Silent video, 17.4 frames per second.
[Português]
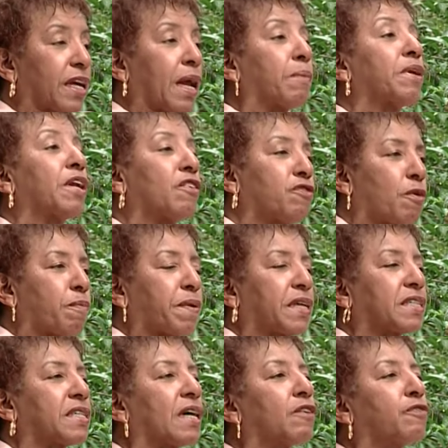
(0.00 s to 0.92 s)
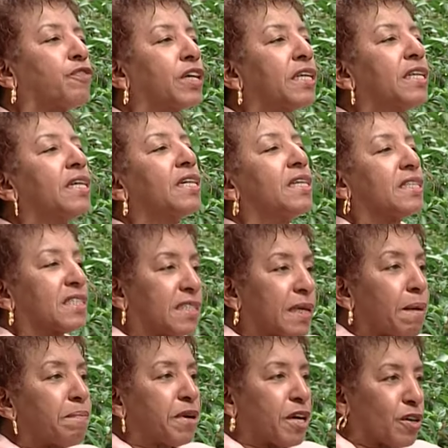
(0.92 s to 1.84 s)
Quem me levou para a sala foi
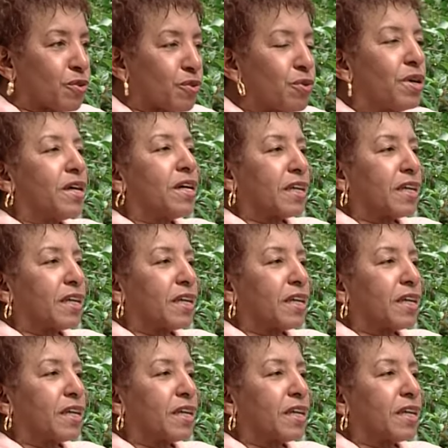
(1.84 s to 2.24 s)
Zé Branco,